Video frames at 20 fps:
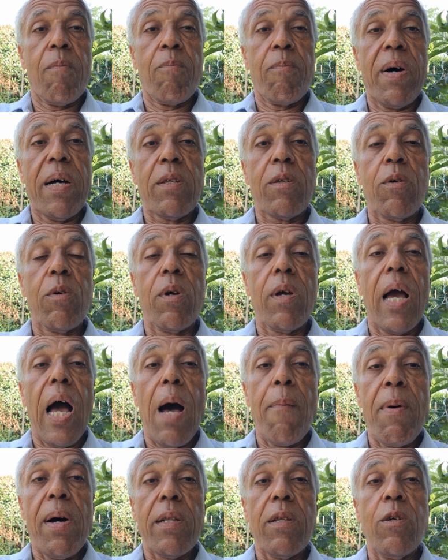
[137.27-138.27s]
Parce que
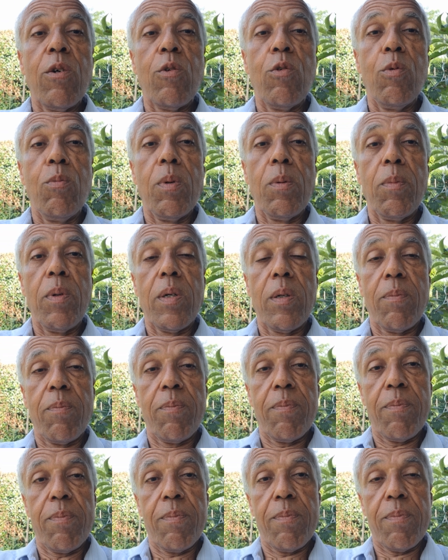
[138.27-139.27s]
à partir du moment
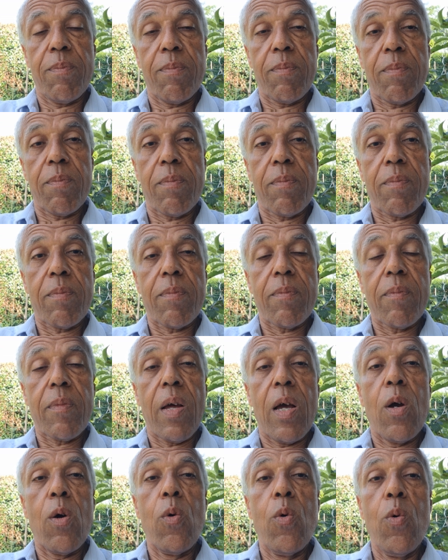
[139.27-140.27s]

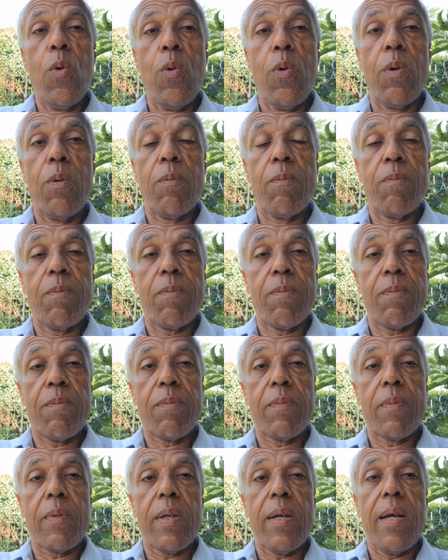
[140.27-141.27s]
où
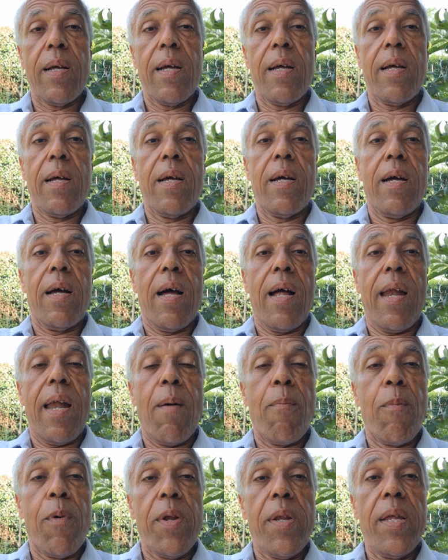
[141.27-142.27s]

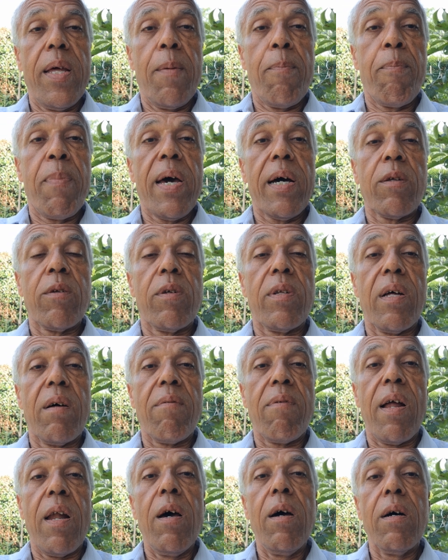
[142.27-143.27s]
la monnaie perd de sa
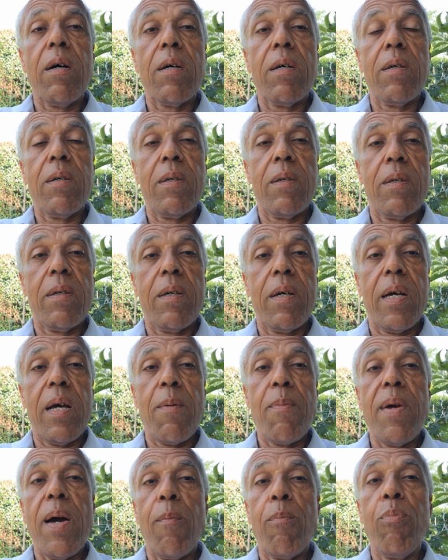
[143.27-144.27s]
valeur,
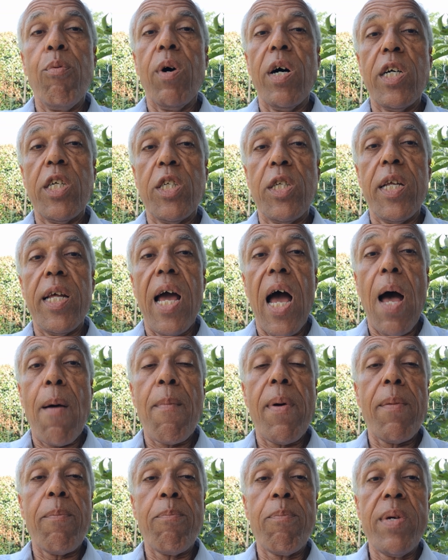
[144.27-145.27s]
eh bien pour acheter un
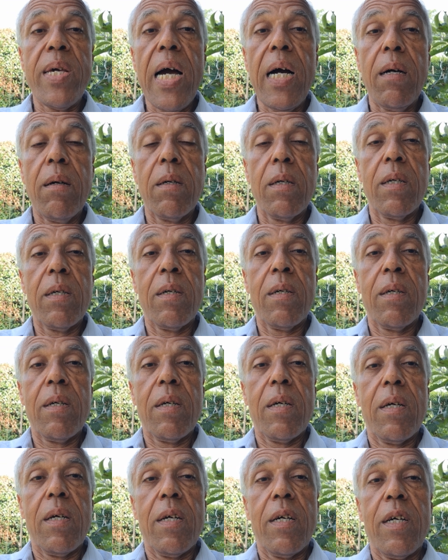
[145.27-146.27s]
même bien,
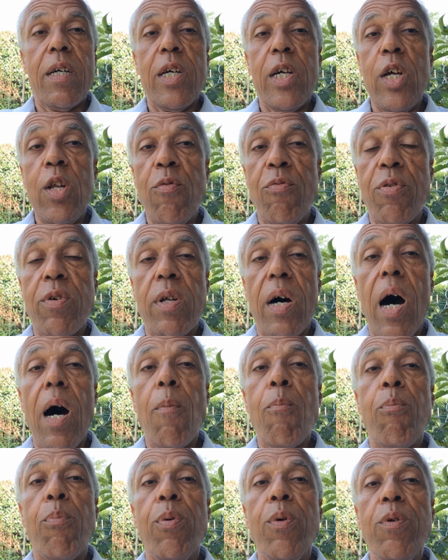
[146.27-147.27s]
il
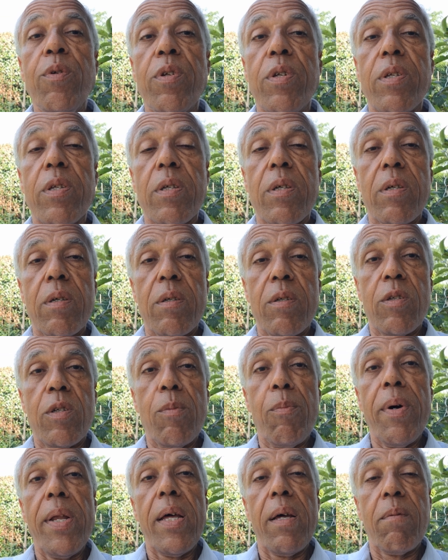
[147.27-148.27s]
faudra plus de
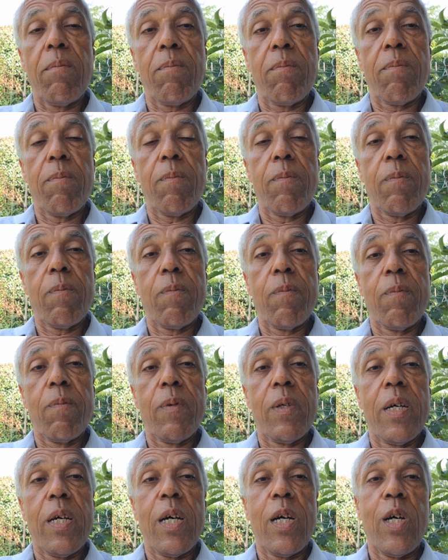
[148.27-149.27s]
monnaie.
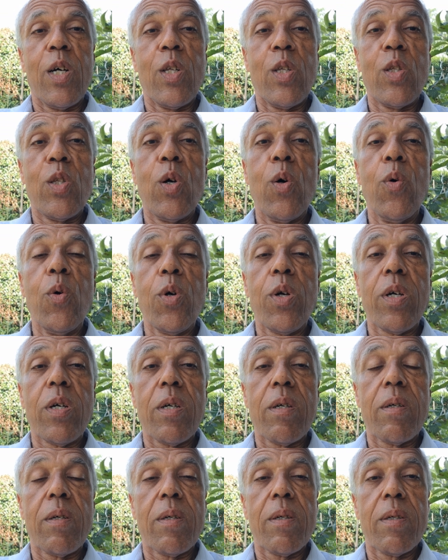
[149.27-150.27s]

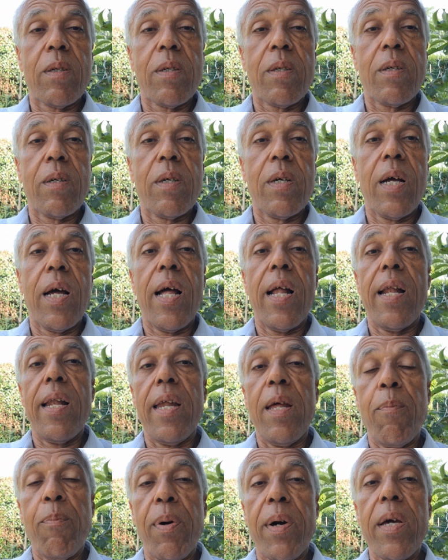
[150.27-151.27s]
Donc,
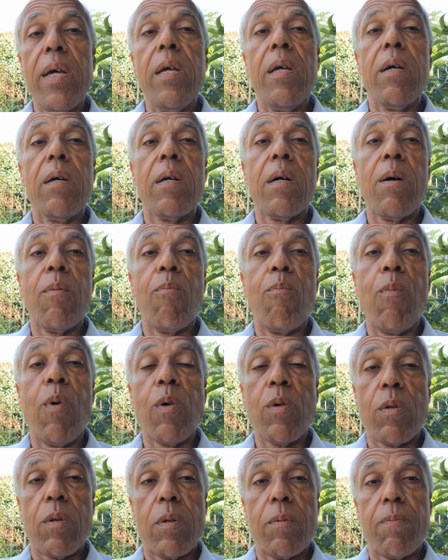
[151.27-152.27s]
les prix
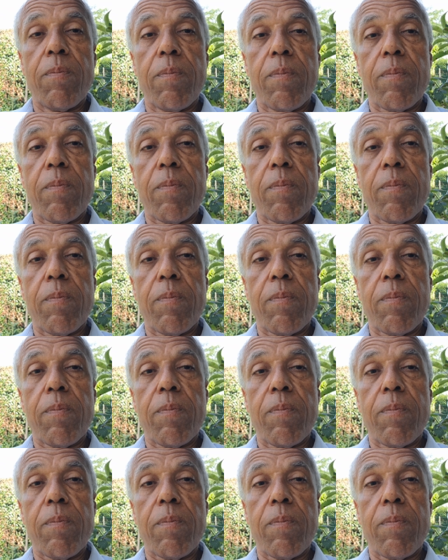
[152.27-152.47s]
montent.